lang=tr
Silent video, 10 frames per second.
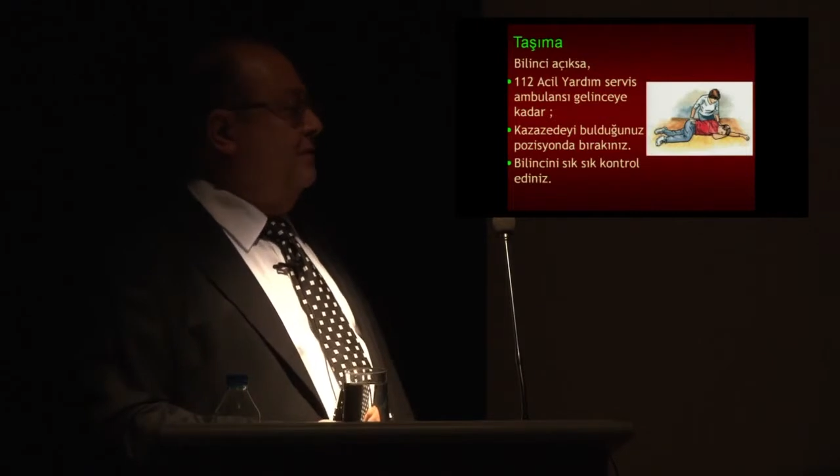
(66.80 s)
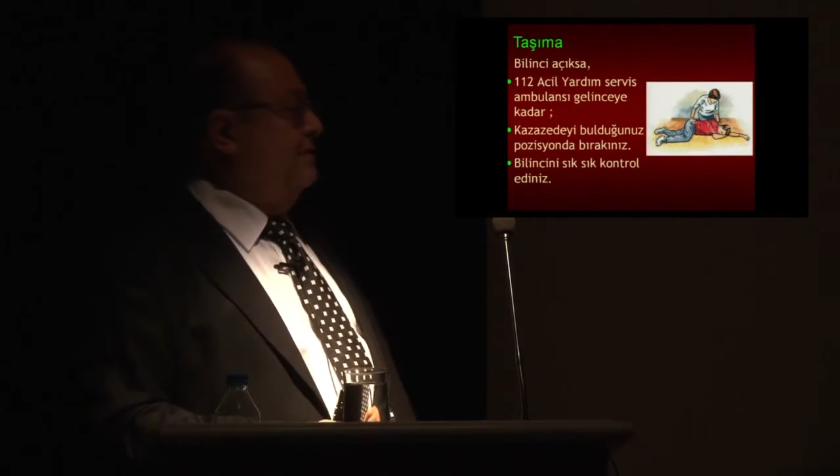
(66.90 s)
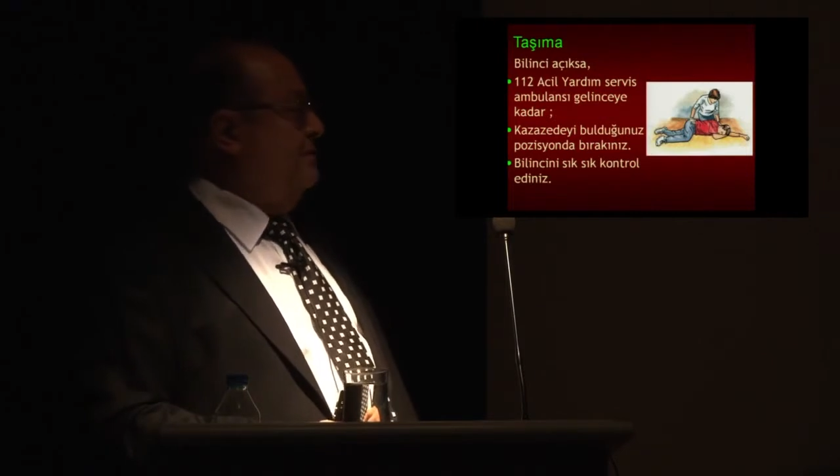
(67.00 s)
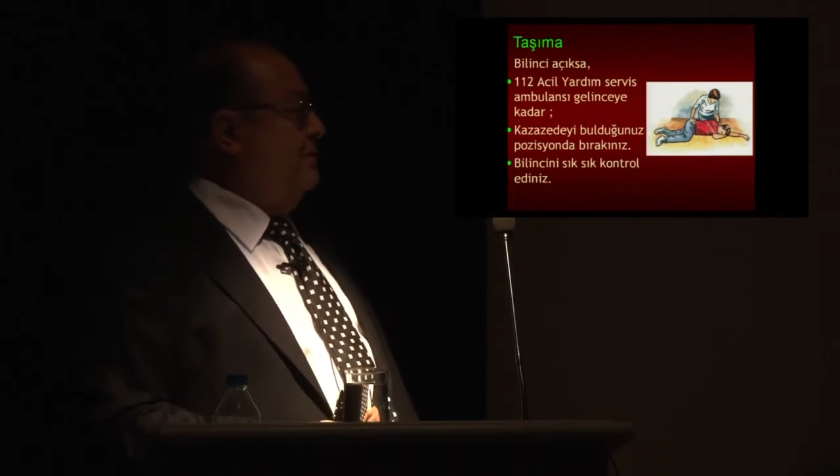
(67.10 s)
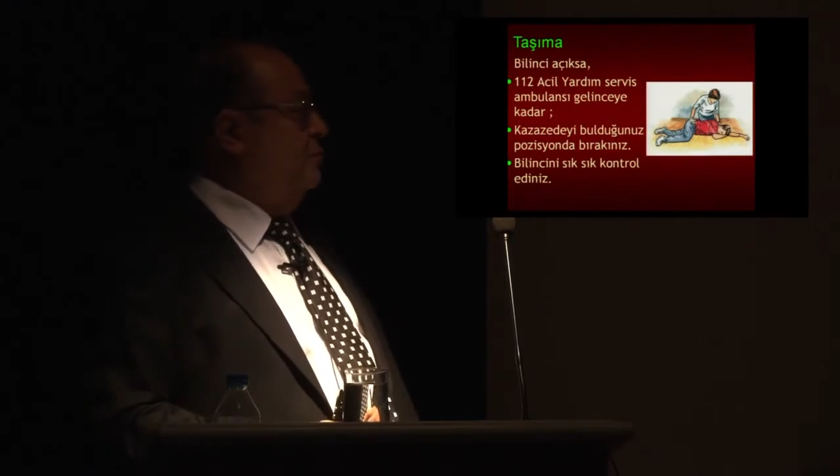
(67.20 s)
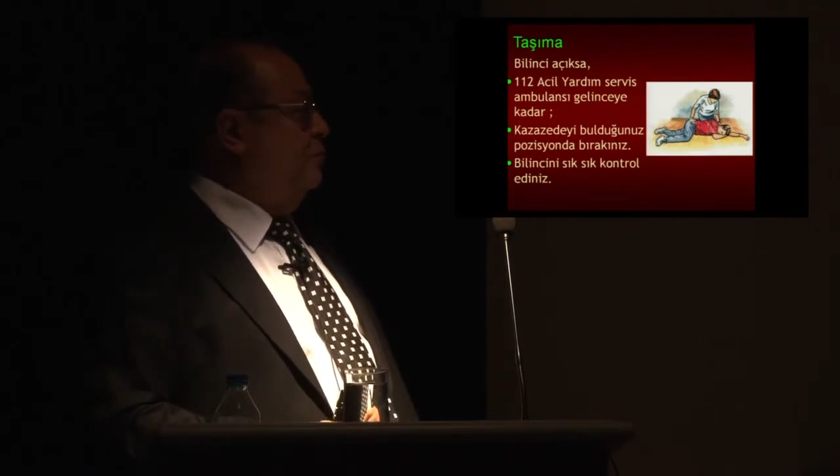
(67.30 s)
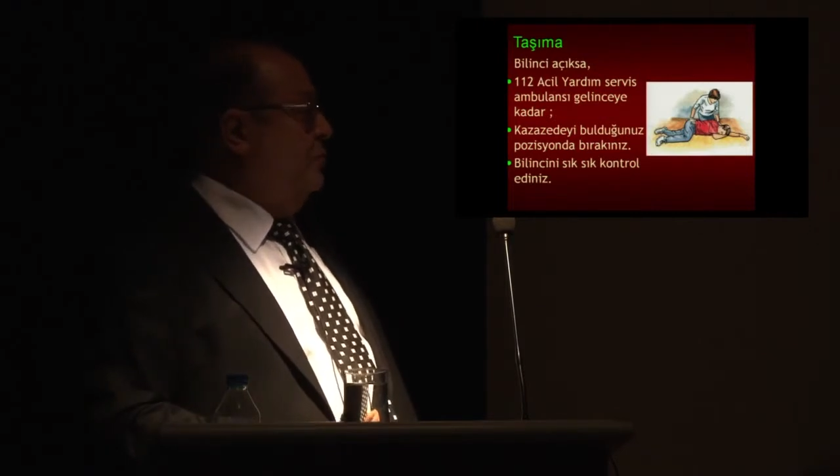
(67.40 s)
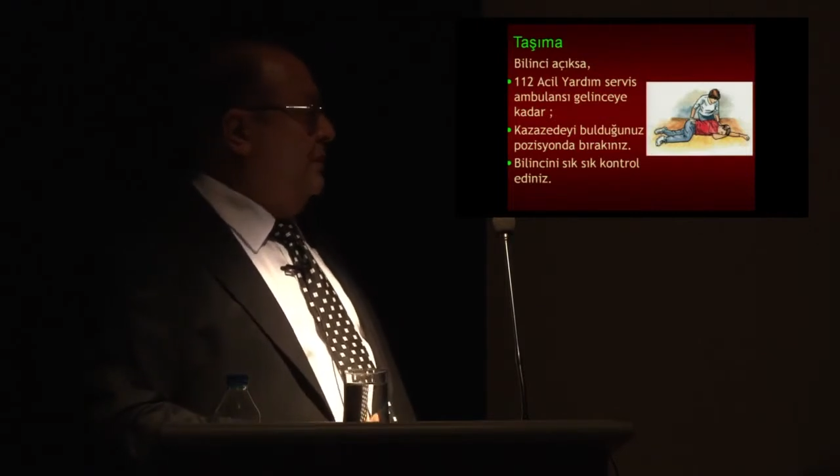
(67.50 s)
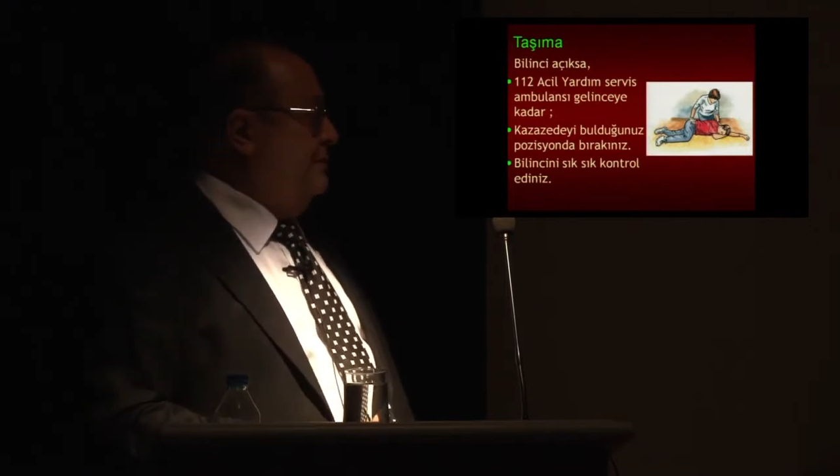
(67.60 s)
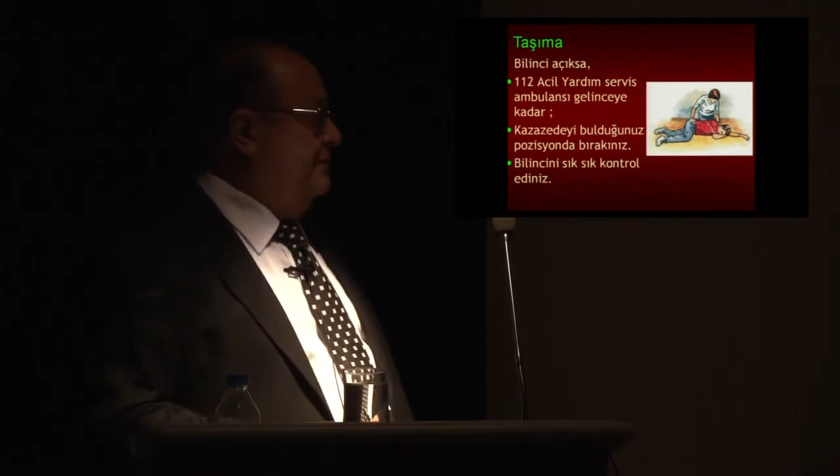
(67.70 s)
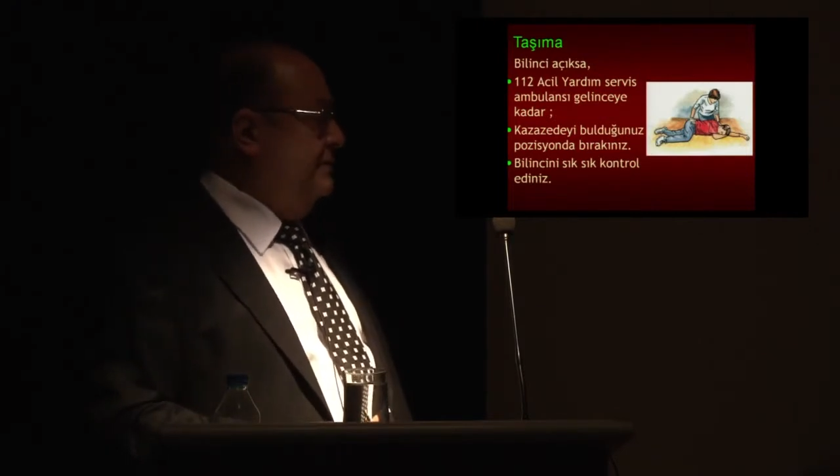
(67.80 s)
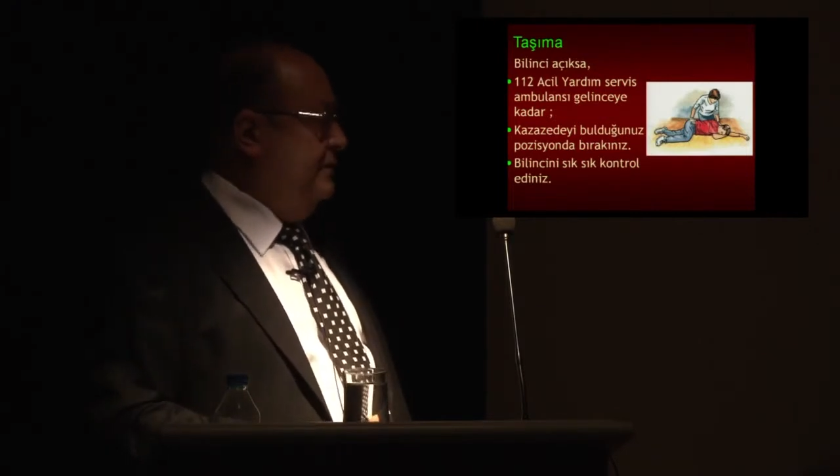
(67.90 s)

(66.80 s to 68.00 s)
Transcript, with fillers: altında tutmanız